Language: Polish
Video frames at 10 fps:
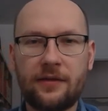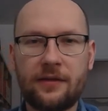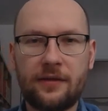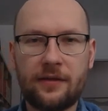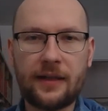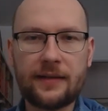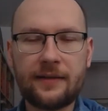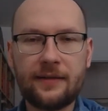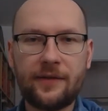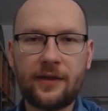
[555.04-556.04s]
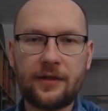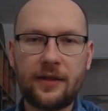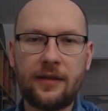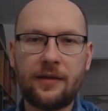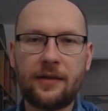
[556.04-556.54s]
e, rodacy,
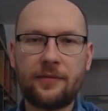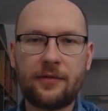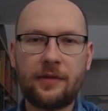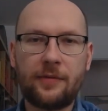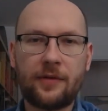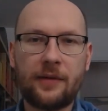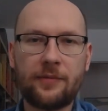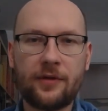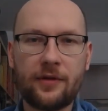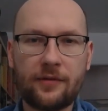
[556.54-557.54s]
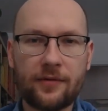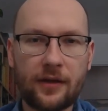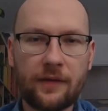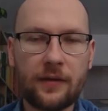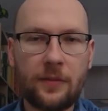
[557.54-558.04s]
zwłaszcza na przykład programiści, którzy
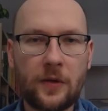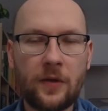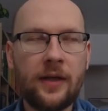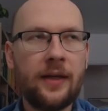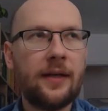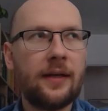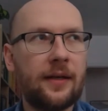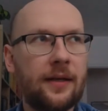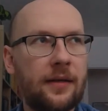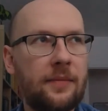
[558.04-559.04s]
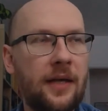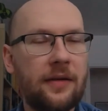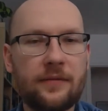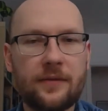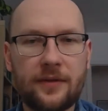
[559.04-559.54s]
jak wiadomo e,
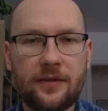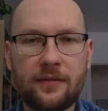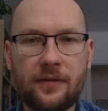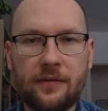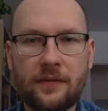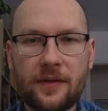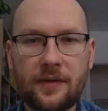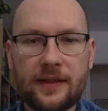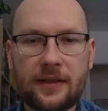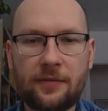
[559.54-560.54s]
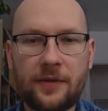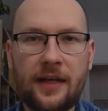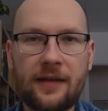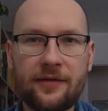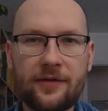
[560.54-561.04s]
mają stosunkowo wysokie zarobki,
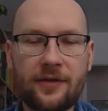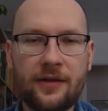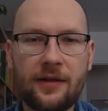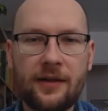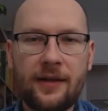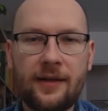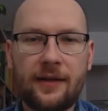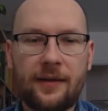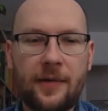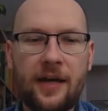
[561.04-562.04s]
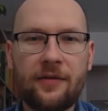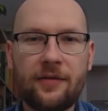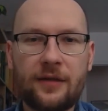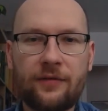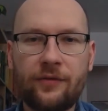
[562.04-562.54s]
a jednocześnie E,
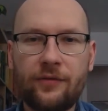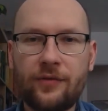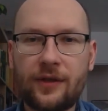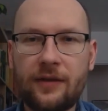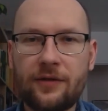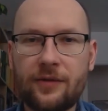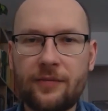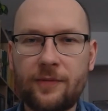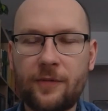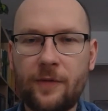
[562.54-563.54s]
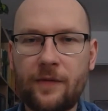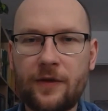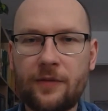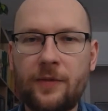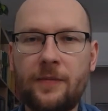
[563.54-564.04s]
mają też fundusz na to, żeby
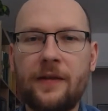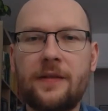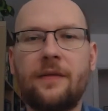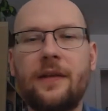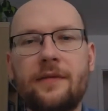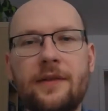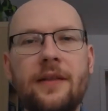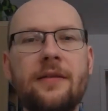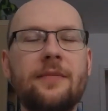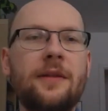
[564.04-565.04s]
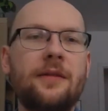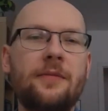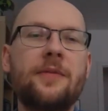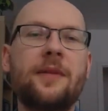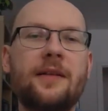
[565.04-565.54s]
próbować optymalizować, więc jedną z metod
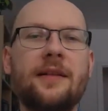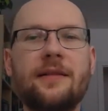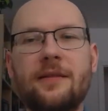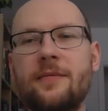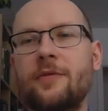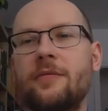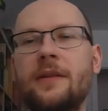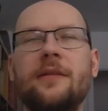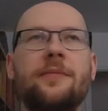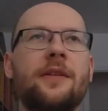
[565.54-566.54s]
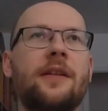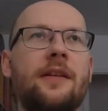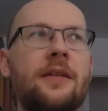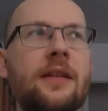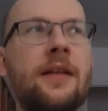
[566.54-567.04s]
optymalizacji jest próba zrobienia
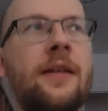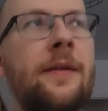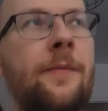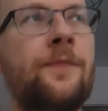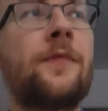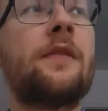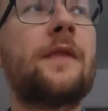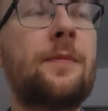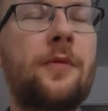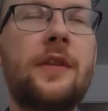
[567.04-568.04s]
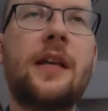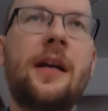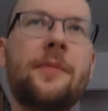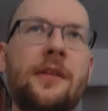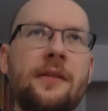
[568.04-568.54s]
ich mm,
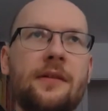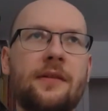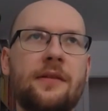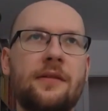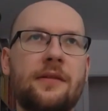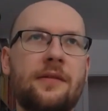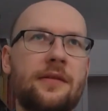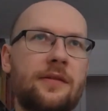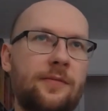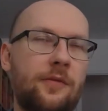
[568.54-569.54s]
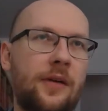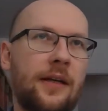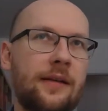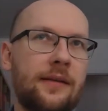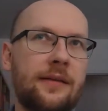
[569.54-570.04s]
wspólnikami e,
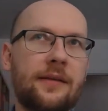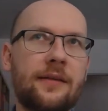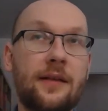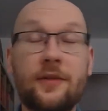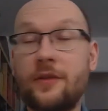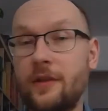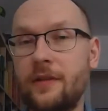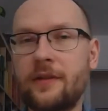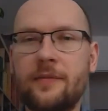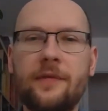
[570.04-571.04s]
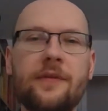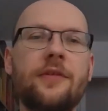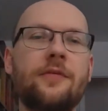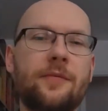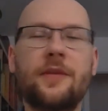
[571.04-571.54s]
spółek, e, czy to jednoosobowych,
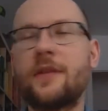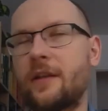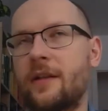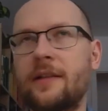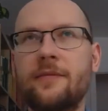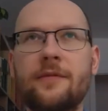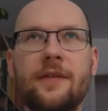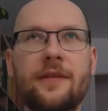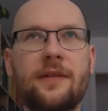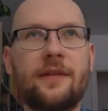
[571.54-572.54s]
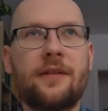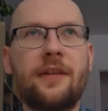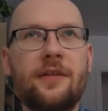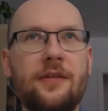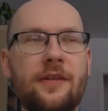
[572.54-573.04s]
czy już przy innej okazji mówiąc, no,
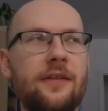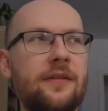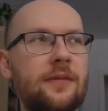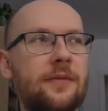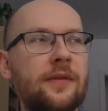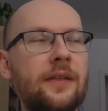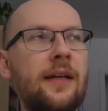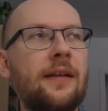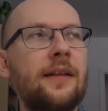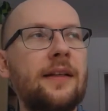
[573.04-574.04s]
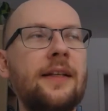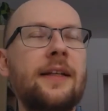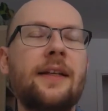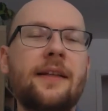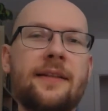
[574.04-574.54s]
nie tylko jednoosobowych, ale
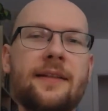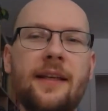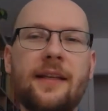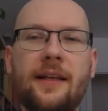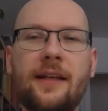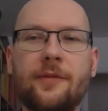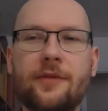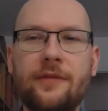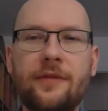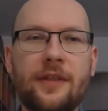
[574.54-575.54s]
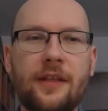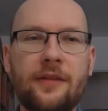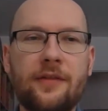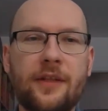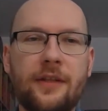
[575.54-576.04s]
istnieje taka możliwość jak
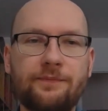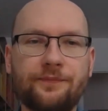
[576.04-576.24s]
to, że